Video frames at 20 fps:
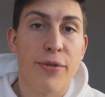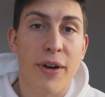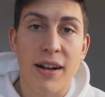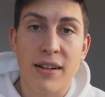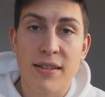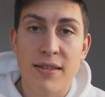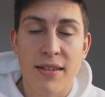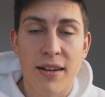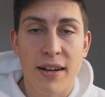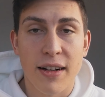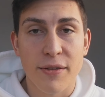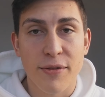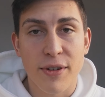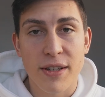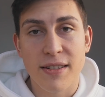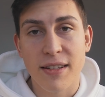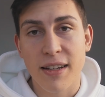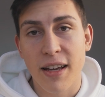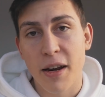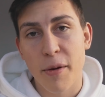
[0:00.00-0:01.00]
fragt sie halt,
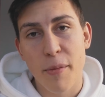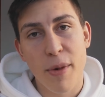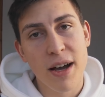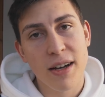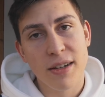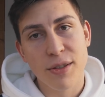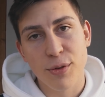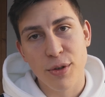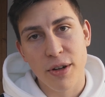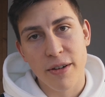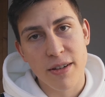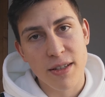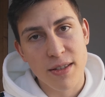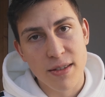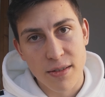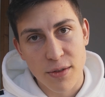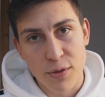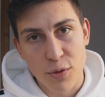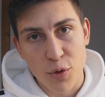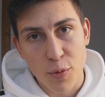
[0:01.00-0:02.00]
was sie gerne macht oder
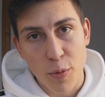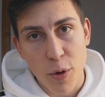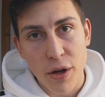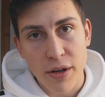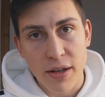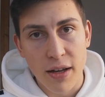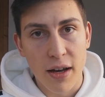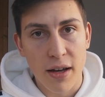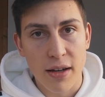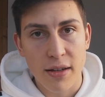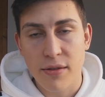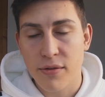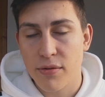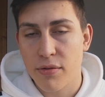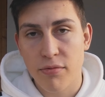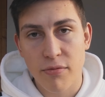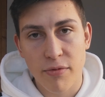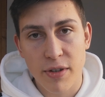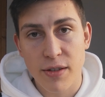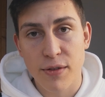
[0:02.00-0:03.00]
was sie so Sportart,
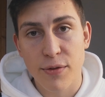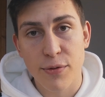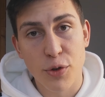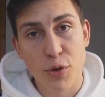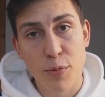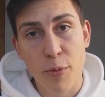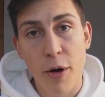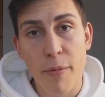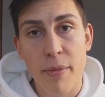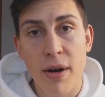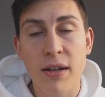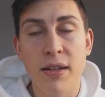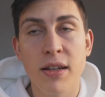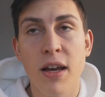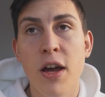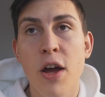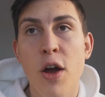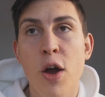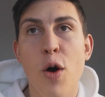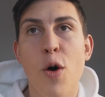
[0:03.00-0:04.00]
was sie für Sport macht
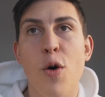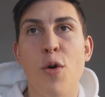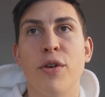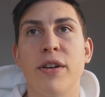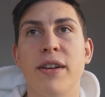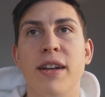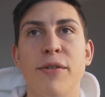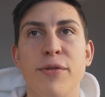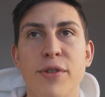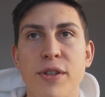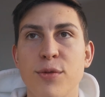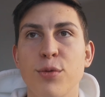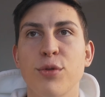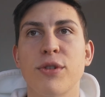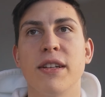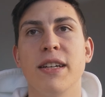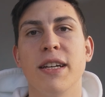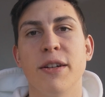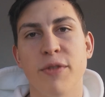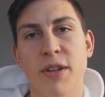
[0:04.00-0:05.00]
und dann
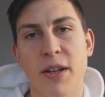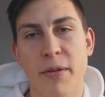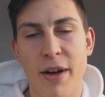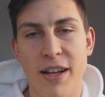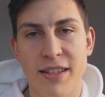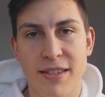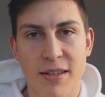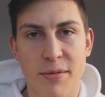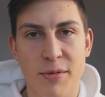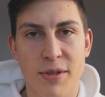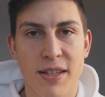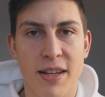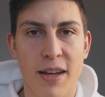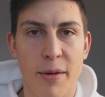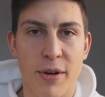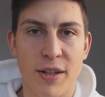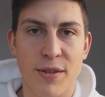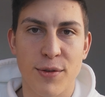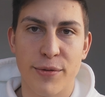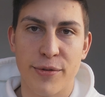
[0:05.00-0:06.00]
versucht er irgendein gemeinsames
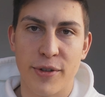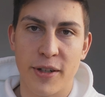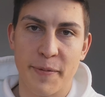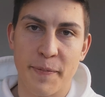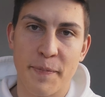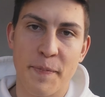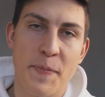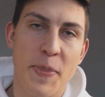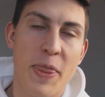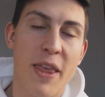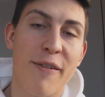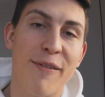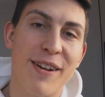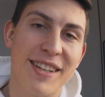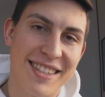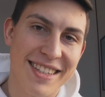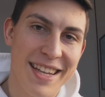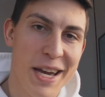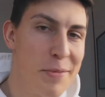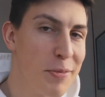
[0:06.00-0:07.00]
Thema zu finden.
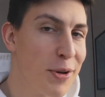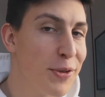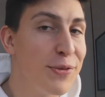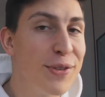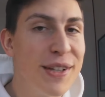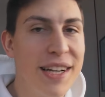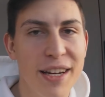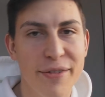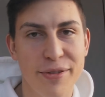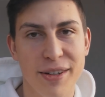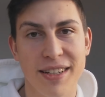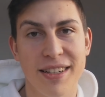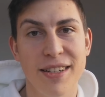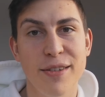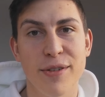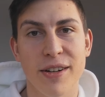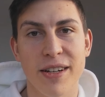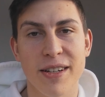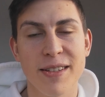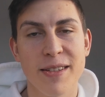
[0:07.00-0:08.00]
Was da aber viel
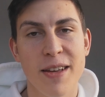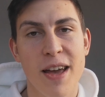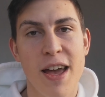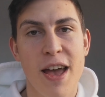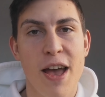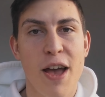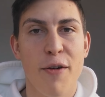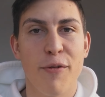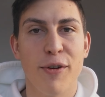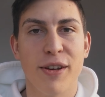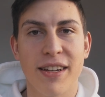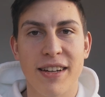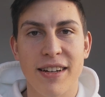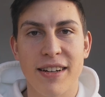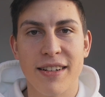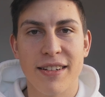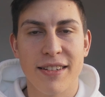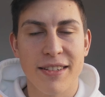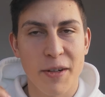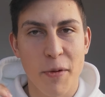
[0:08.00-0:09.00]
effektiver ist, wenn
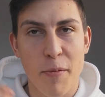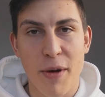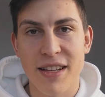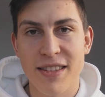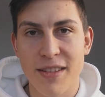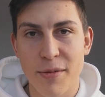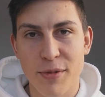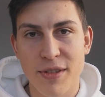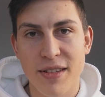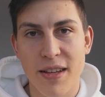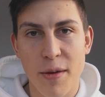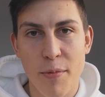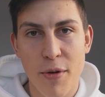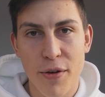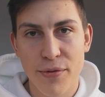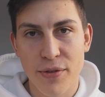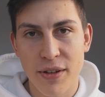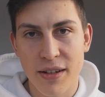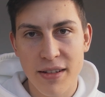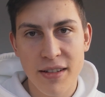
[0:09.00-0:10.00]
ihr ein gemeinsames
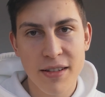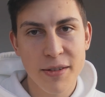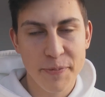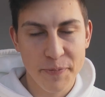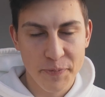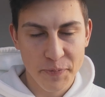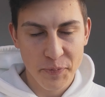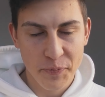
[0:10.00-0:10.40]
Thema findet,